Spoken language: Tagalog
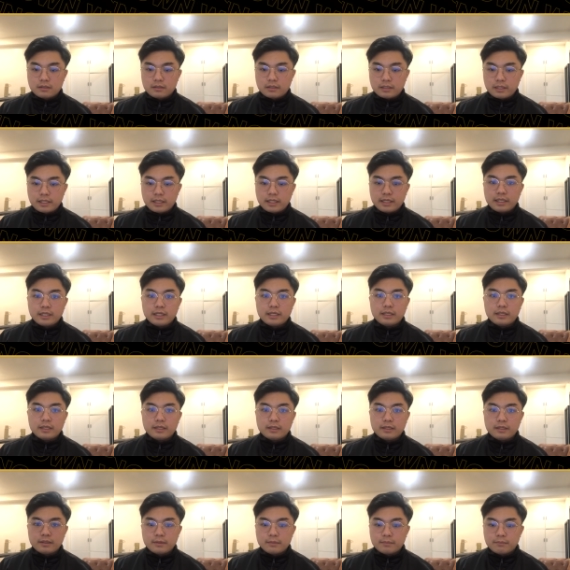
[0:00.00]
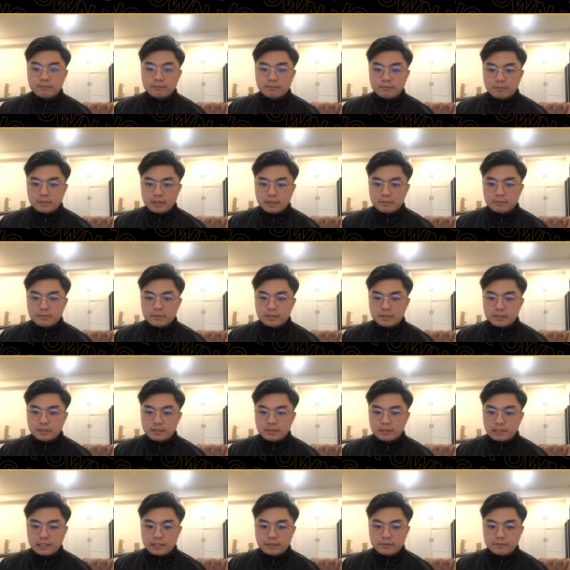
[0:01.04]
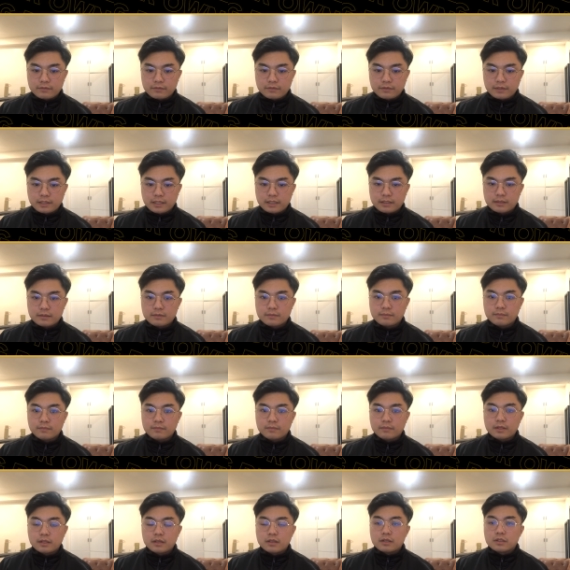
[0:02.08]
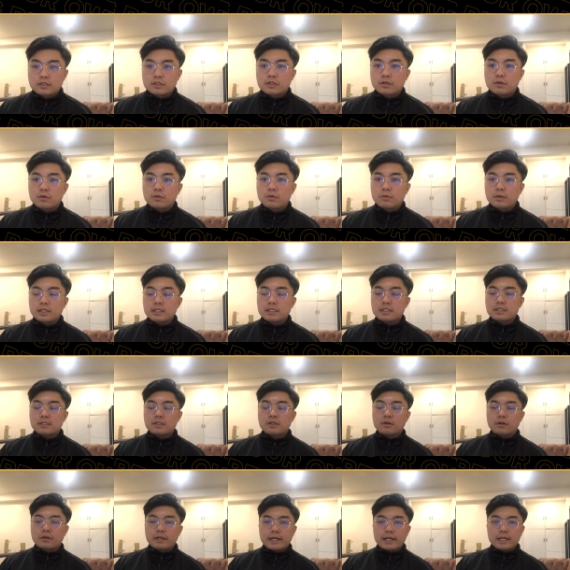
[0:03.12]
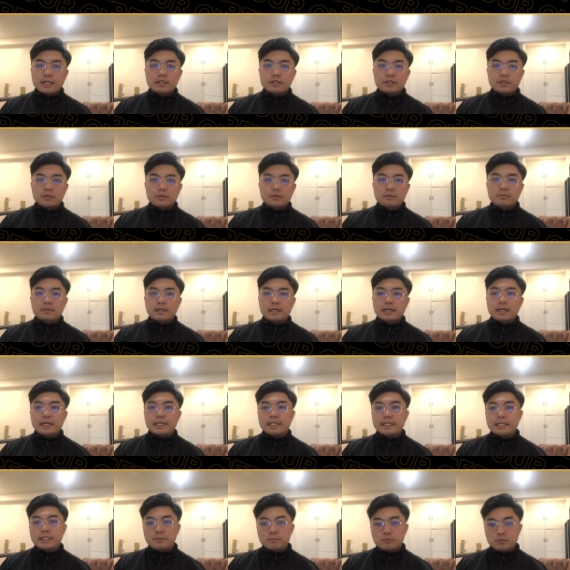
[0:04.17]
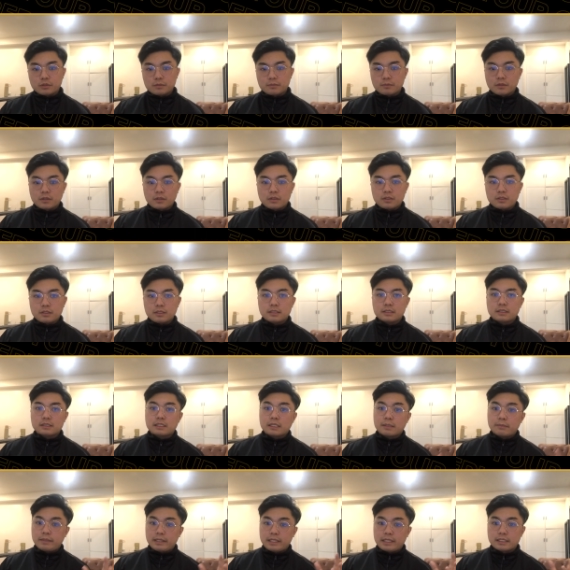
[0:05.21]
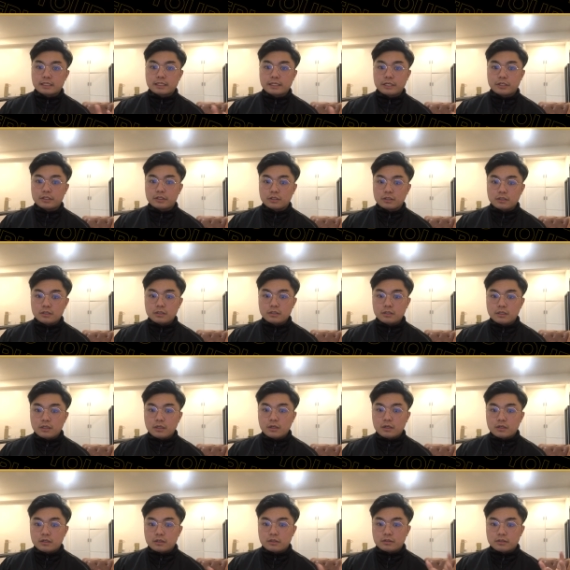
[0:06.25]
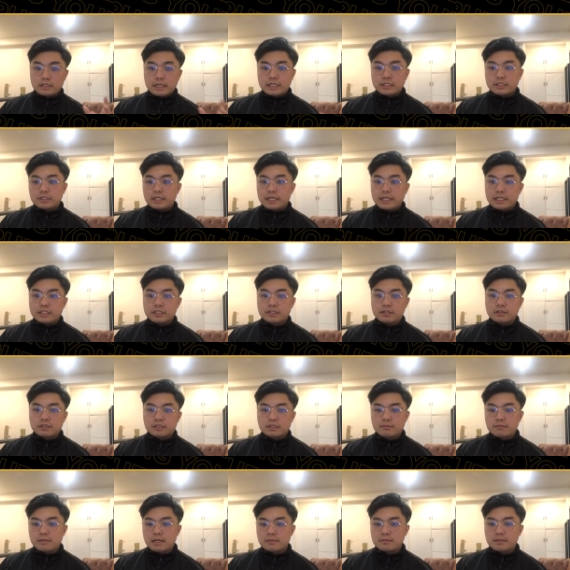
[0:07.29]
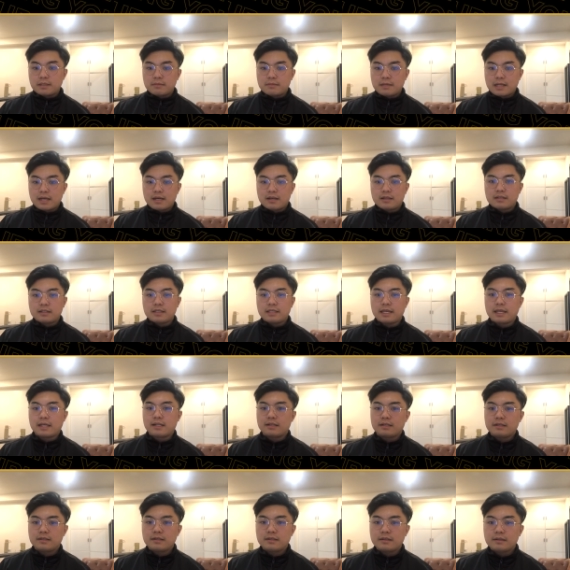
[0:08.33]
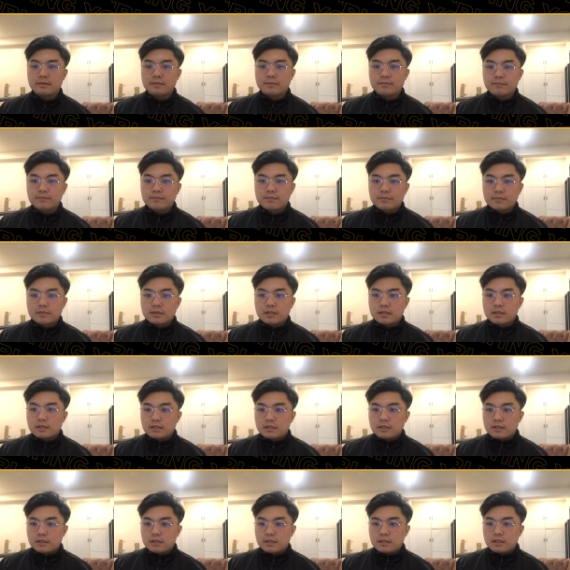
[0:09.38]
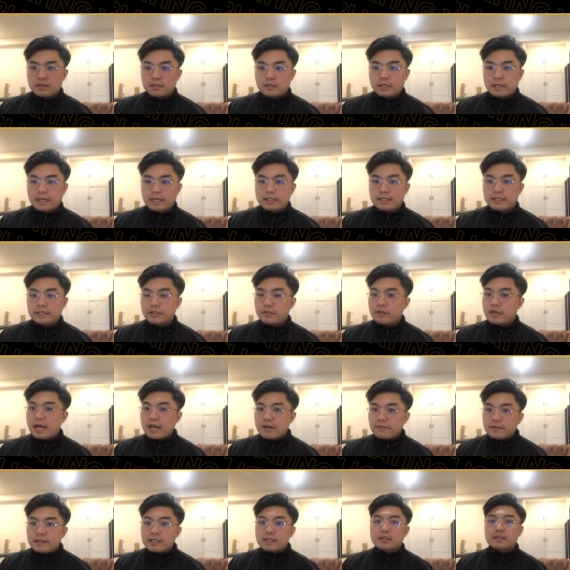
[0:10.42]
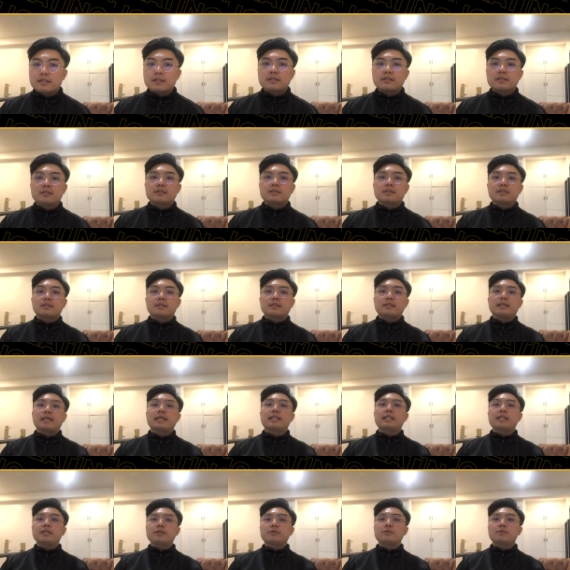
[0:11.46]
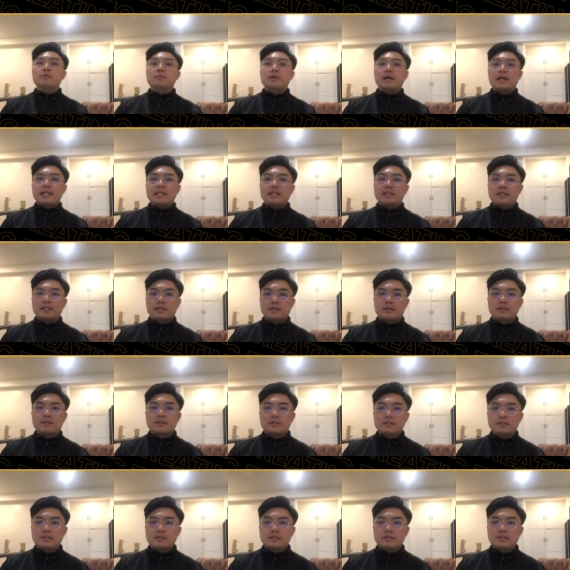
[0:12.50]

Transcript: ring member derived. Yeah. So, once correct yung mga in-input mo, sabi niya sa ito, congratulations, blah blah blah. Yan. And there you have it. Yan na yung wallet niyo.